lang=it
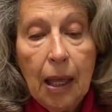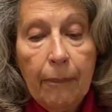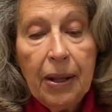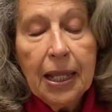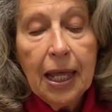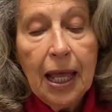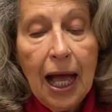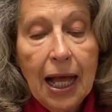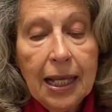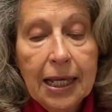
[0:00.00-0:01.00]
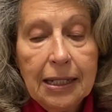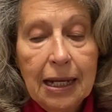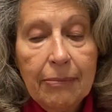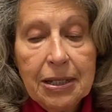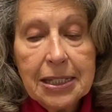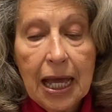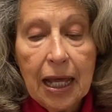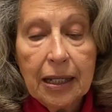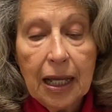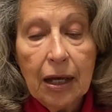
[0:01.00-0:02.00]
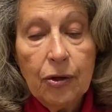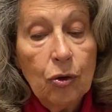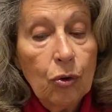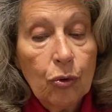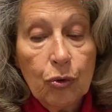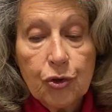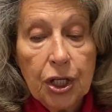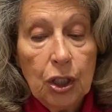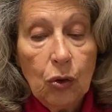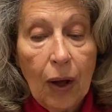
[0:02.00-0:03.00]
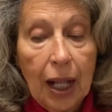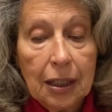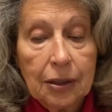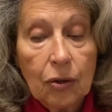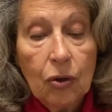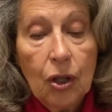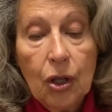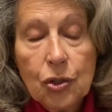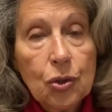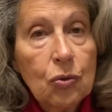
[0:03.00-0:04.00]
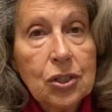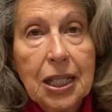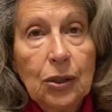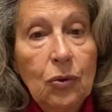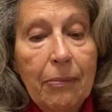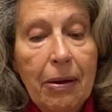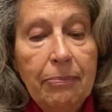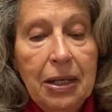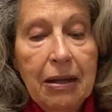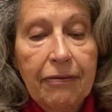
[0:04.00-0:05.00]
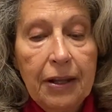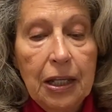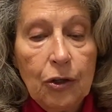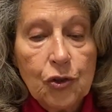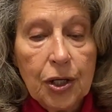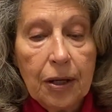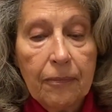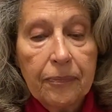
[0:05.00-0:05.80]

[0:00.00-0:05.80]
Perché anche nella miseria, non conoscendo altro, sono stata una bambina felice